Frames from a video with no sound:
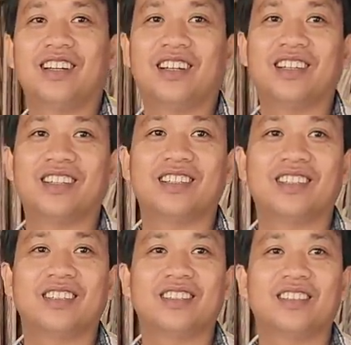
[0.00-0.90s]
à,
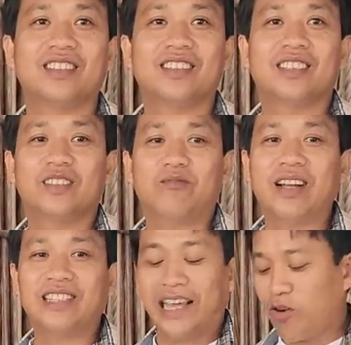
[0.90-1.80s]

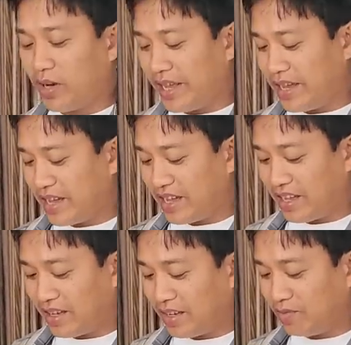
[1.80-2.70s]
bánh xèo thì
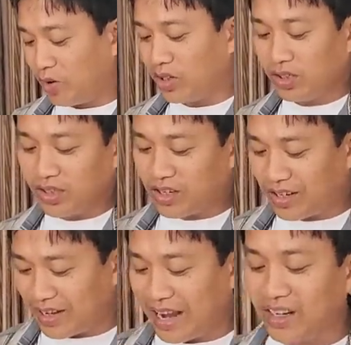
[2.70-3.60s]
uh, mọi người có
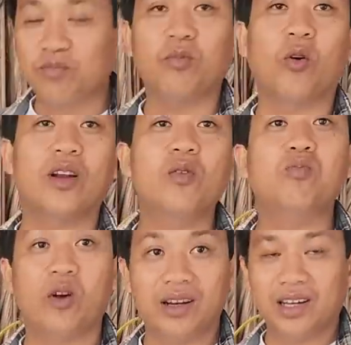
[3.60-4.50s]
thể ăn được mọi
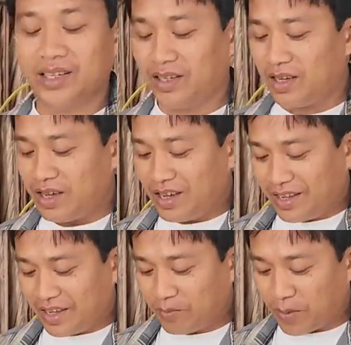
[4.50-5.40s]
lúc mọi nơi
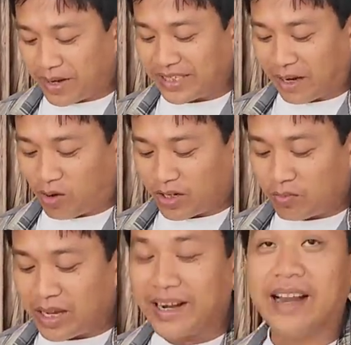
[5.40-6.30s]
nhưng mà bánh xèo ở
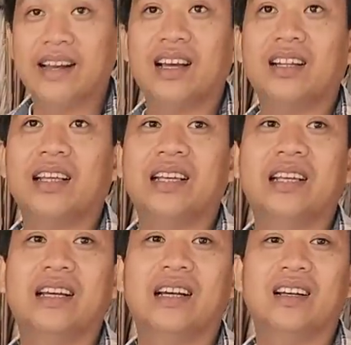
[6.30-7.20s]
trong gia đình á
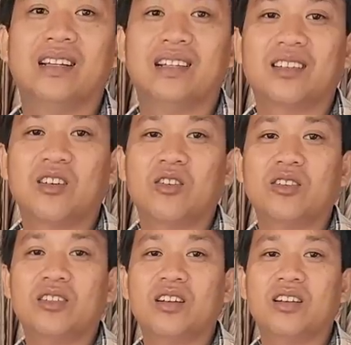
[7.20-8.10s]
thì à,
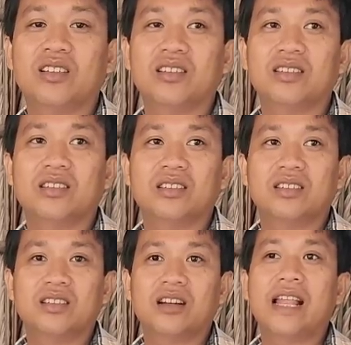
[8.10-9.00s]
nó nó
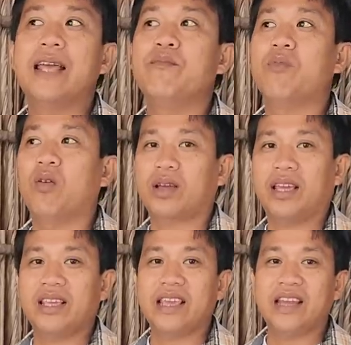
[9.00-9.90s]
nó thêm một
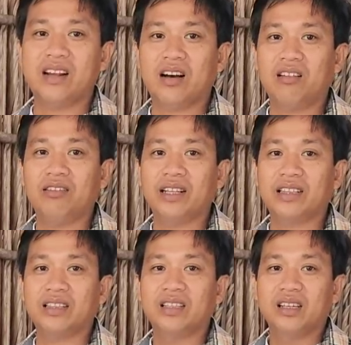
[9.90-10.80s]
cái gì đó về